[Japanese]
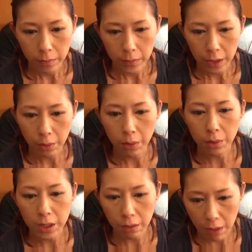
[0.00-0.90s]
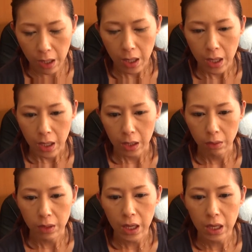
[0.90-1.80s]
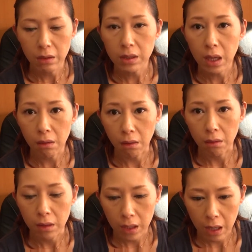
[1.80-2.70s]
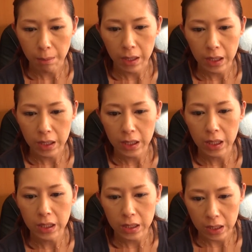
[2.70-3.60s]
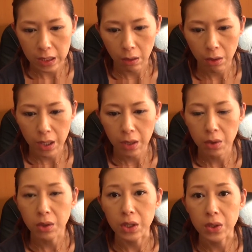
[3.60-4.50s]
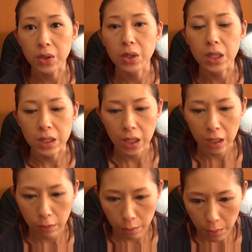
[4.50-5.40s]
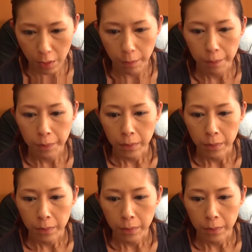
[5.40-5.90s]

で、ここには、えっと、ネイルサロンか、まあ、何々しを入れるようにするんですけれども、